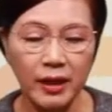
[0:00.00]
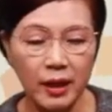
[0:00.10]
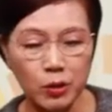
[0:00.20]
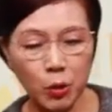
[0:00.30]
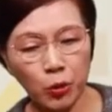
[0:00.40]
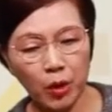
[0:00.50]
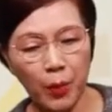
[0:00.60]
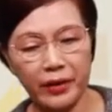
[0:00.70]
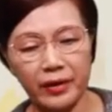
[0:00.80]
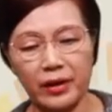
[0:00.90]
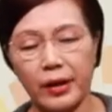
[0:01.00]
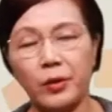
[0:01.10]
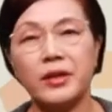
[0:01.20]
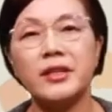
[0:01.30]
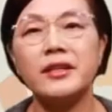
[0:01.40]
소속이 바뀌어야 돼요.
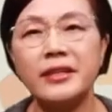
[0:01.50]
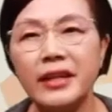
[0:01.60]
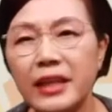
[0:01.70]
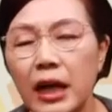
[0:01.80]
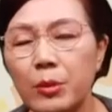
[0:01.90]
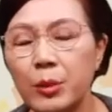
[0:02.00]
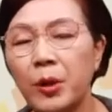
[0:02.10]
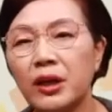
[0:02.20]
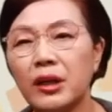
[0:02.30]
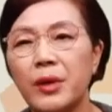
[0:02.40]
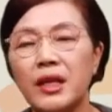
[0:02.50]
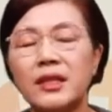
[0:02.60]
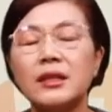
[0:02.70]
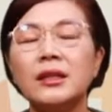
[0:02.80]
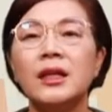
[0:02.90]
이제는 새 사람을 입었기 때문에
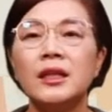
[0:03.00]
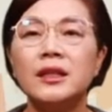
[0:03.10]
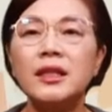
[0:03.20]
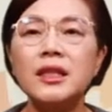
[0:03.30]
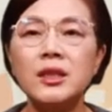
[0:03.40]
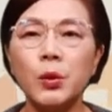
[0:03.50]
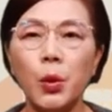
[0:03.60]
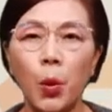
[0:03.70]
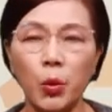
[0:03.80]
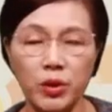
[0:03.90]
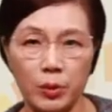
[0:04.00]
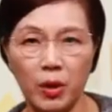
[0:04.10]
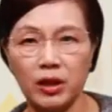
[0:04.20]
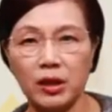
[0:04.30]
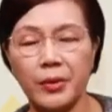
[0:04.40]
이제는 그리스도로 옷을
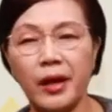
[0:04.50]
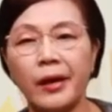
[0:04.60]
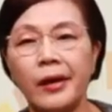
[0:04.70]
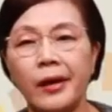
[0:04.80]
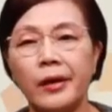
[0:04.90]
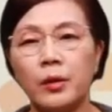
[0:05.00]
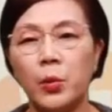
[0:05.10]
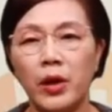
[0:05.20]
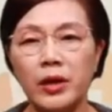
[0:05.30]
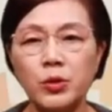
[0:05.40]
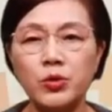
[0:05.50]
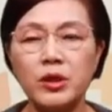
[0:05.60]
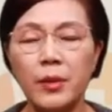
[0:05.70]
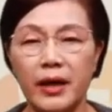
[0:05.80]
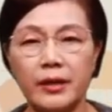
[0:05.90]
입었기 때문에 뭐
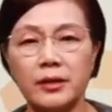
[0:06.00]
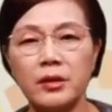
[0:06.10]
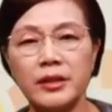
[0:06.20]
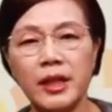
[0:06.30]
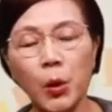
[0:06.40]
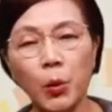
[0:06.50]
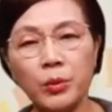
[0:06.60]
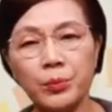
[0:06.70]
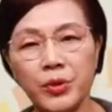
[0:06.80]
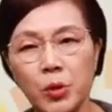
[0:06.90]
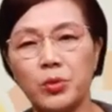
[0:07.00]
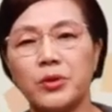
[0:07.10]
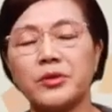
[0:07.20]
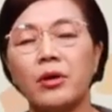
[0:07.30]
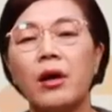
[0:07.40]
예수님 안에서 새로운
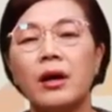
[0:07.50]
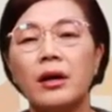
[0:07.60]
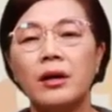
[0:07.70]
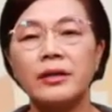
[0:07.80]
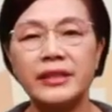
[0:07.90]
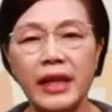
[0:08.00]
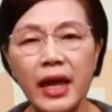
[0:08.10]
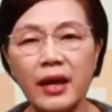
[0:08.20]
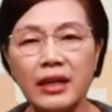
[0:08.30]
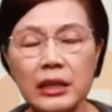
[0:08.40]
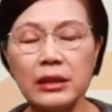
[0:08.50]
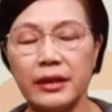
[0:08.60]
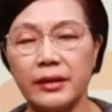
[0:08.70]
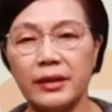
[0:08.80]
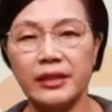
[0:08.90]
피조물로서 새의
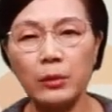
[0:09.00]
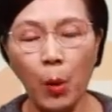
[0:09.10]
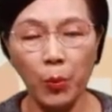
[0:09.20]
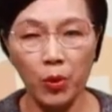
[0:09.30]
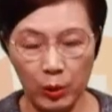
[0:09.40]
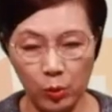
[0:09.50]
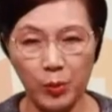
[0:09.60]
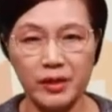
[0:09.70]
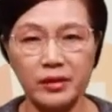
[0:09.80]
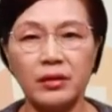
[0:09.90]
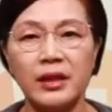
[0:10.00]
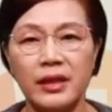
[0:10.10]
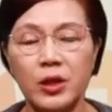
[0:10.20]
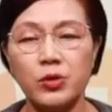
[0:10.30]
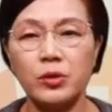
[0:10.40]
세마포를 예, 입으면서
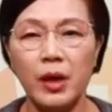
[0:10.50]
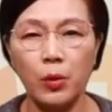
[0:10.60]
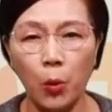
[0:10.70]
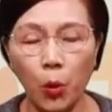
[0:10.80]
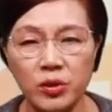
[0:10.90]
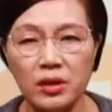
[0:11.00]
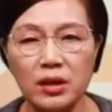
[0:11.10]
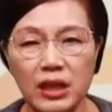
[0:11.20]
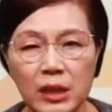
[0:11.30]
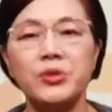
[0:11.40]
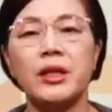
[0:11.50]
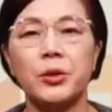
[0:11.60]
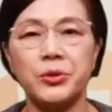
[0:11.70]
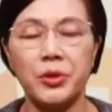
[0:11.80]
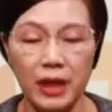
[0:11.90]
예수님의 옷을 입은
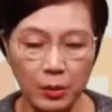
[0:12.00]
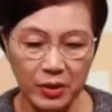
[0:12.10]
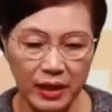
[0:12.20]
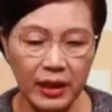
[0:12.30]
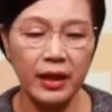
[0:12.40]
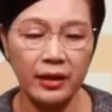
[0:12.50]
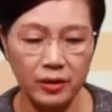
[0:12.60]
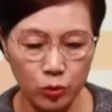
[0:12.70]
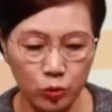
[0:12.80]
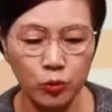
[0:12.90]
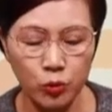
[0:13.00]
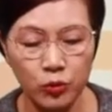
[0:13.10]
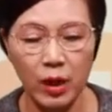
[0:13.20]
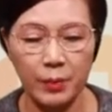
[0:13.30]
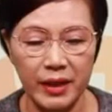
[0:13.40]
자로서의 삶을 살아내는 것도 중,
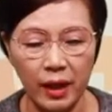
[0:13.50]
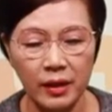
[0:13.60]
중요합니다.